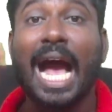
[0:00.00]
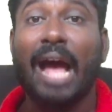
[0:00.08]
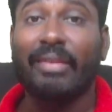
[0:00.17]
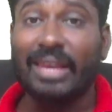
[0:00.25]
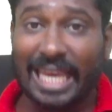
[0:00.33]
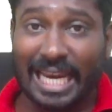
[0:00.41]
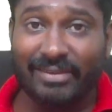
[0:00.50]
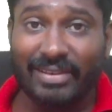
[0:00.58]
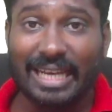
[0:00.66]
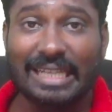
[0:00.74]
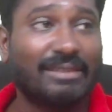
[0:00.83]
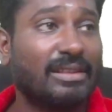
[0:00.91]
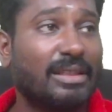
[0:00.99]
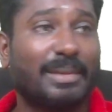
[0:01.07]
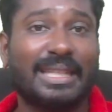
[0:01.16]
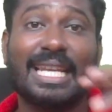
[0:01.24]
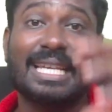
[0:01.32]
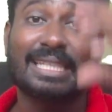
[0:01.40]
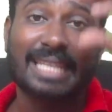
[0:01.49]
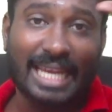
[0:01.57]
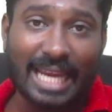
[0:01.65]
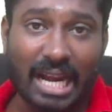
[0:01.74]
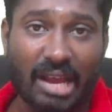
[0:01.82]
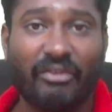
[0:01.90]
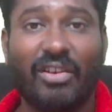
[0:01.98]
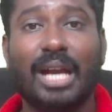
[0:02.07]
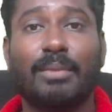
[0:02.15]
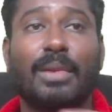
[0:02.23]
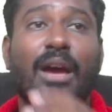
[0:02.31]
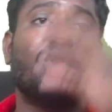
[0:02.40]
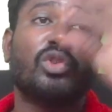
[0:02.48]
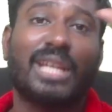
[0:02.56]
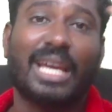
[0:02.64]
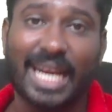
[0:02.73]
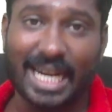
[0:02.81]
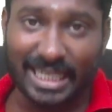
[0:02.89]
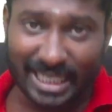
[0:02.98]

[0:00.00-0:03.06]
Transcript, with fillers: அந்த கேள்விகளுக்கு வந்து பார்த்தீங்கன்னா சரியான ஃபார்முலாவும் சரியான